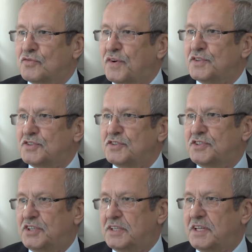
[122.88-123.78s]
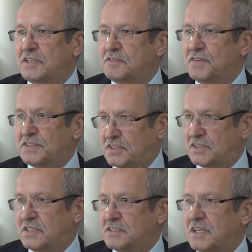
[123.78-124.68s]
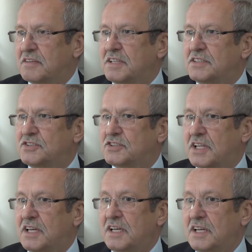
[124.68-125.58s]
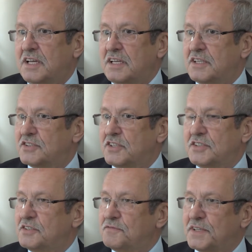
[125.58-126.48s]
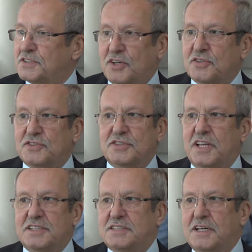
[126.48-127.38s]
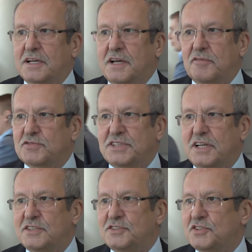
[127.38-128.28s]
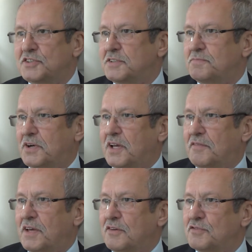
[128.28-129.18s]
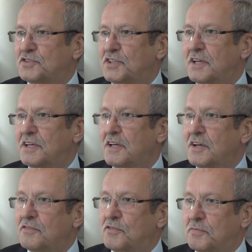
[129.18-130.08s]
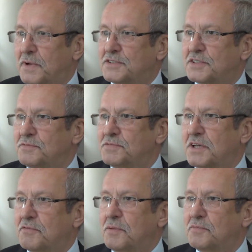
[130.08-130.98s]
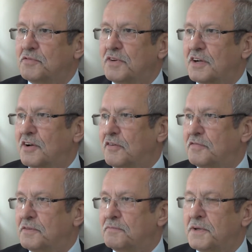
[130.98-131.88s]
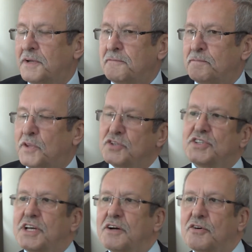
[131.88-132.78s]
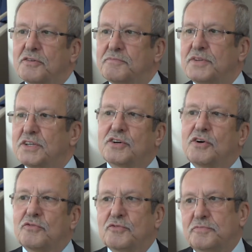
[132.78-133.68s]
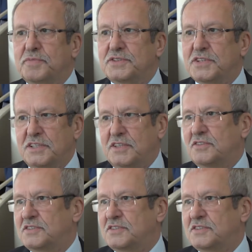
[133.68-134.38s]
otworzyć się na inwestycje zagraniczne. Jeżeli inwestorzy tacy jak Australijczycy pojawiają się w lubelskim zagłębiu węglowym, to trzeba ich hołubić, a nie